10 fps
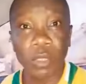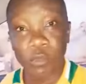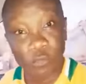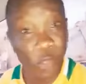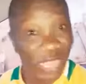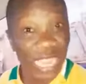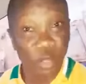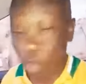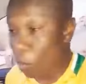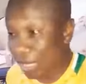vous voyez,
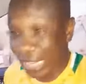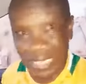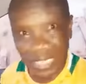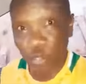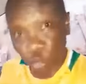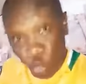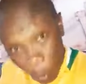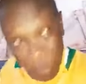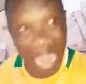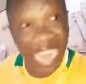le monde entier, le
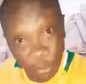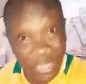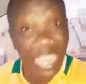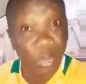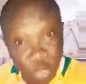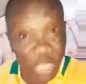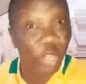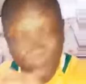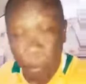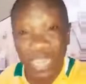blanc réussit à nous dire que
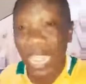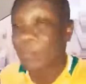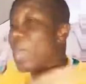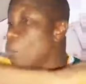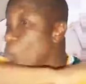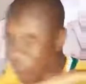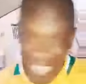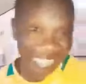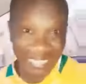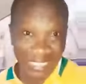la polygamie est
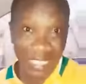mauvaise,